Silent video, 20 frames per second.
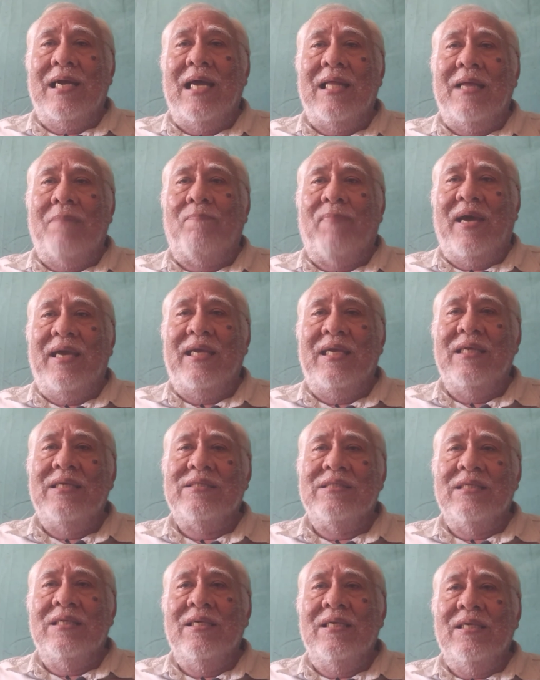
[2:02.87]
cada
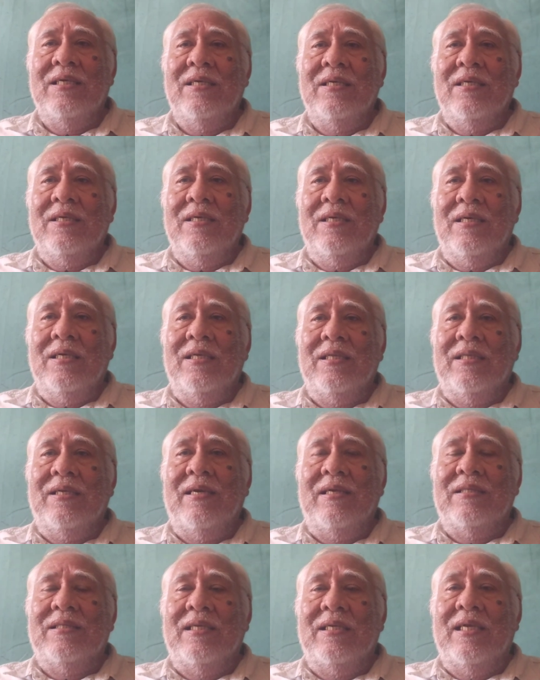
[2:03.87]
país
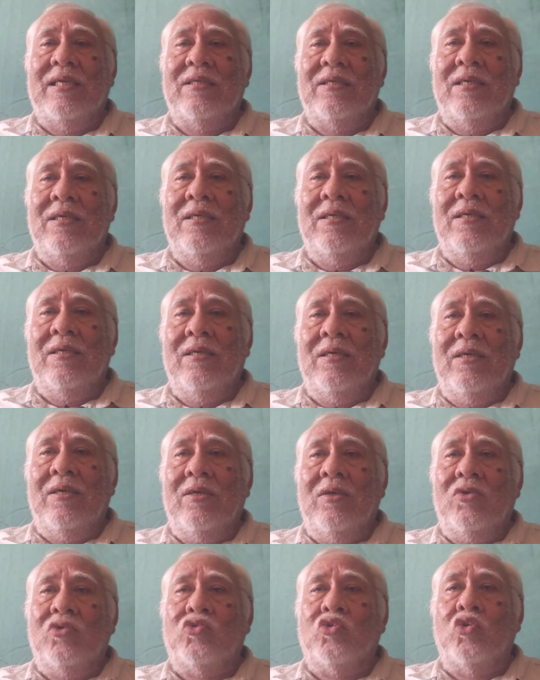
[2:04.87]
debe tener
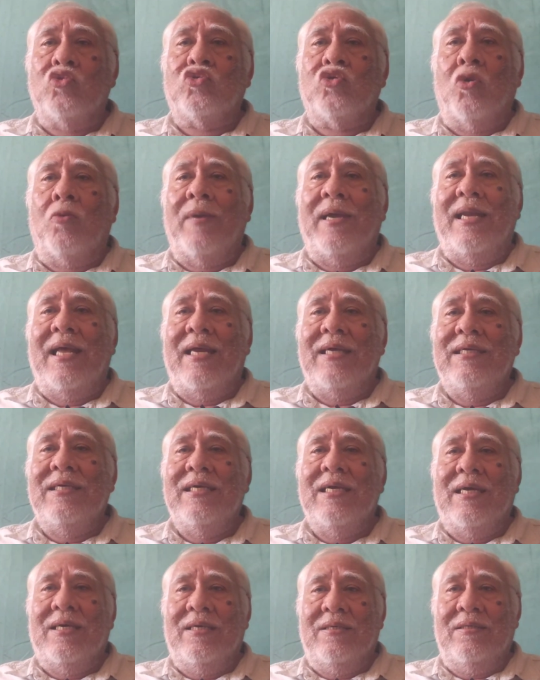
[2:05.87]
su
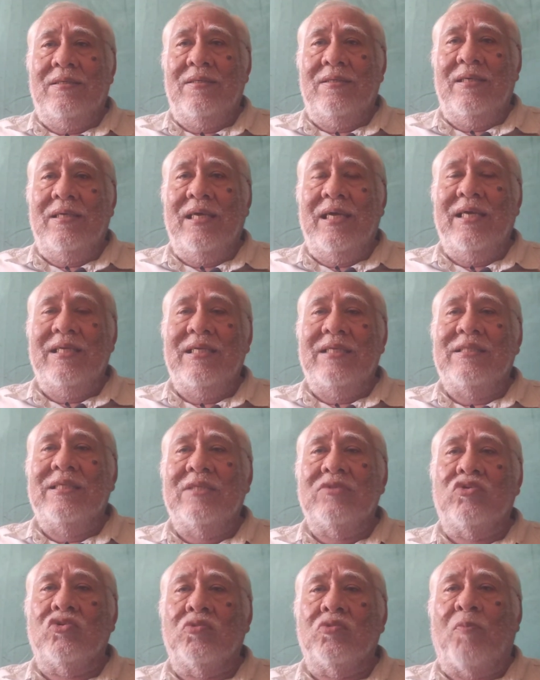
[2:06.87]
soberanía, es
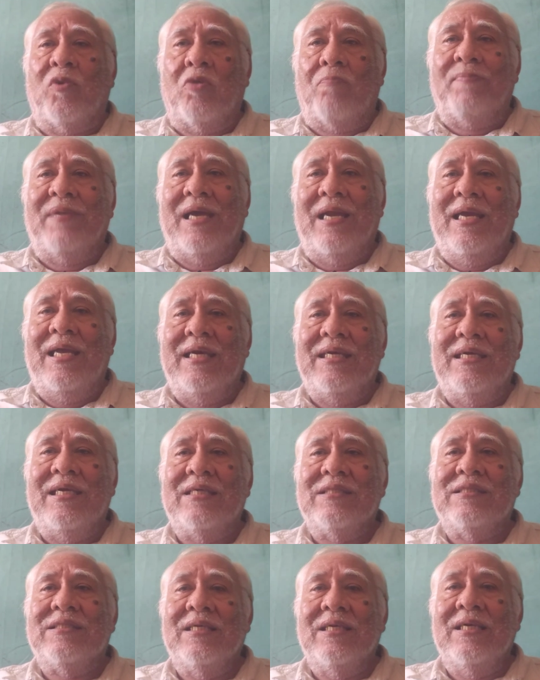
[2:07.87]
decir, sus propias
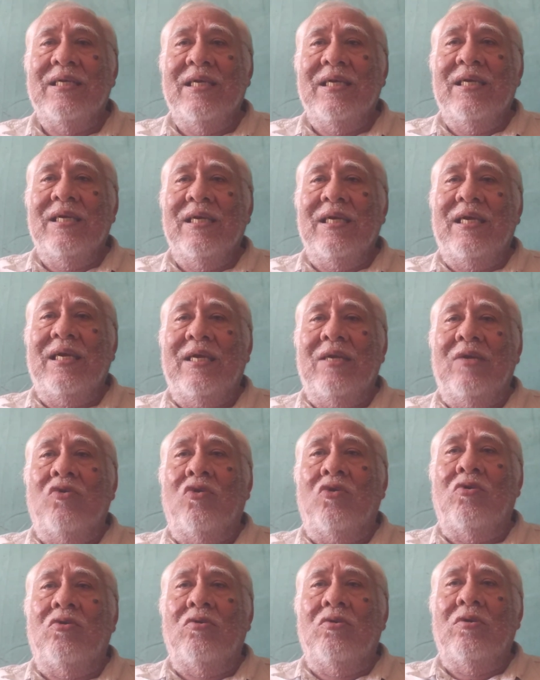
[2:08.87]
leyes y
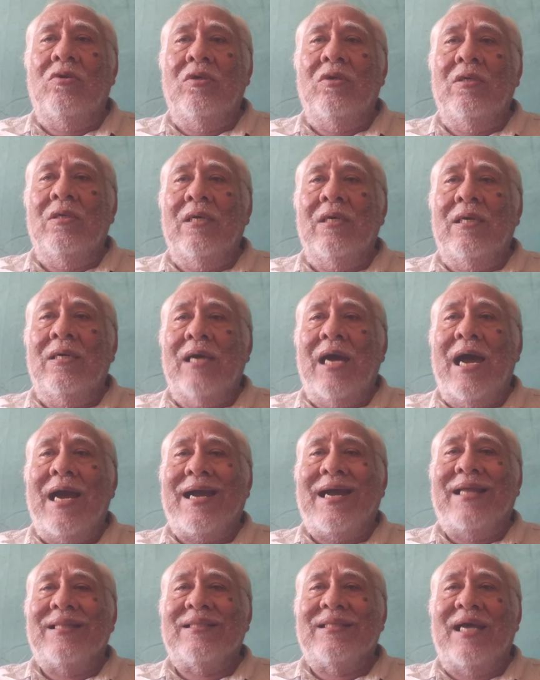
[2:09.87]
no
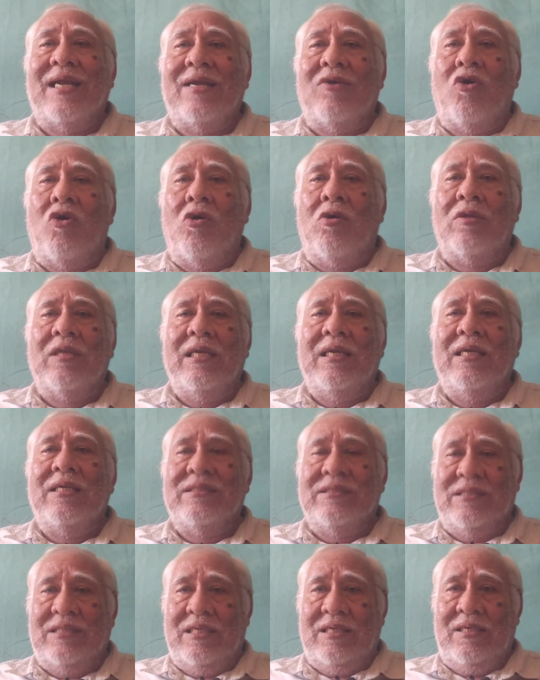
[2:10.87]
acatar
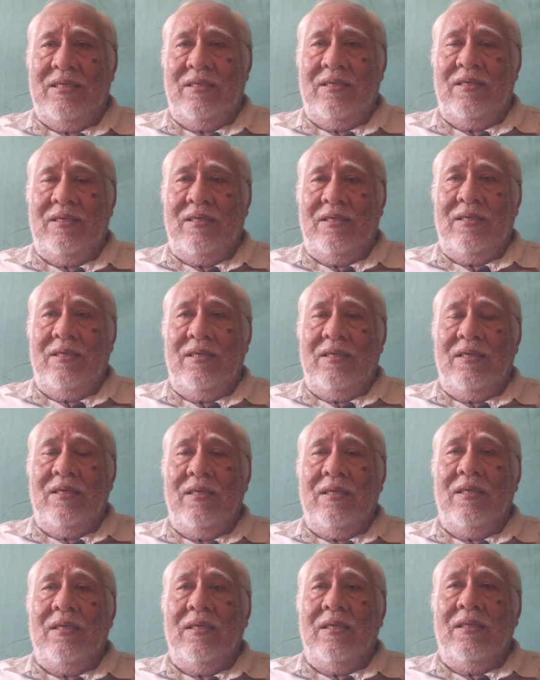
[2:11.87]
órdenes
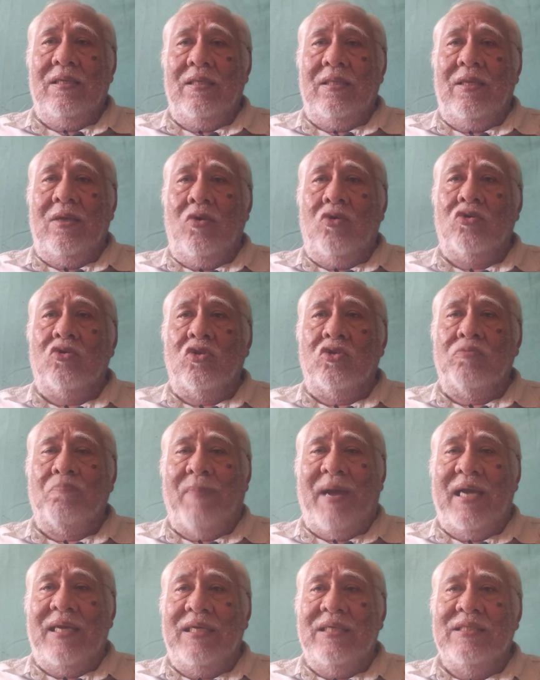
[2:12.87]
de otros
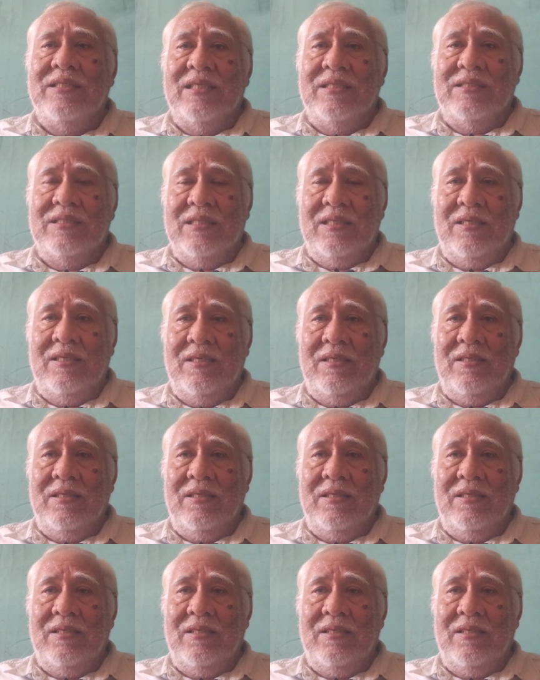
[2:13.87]
países.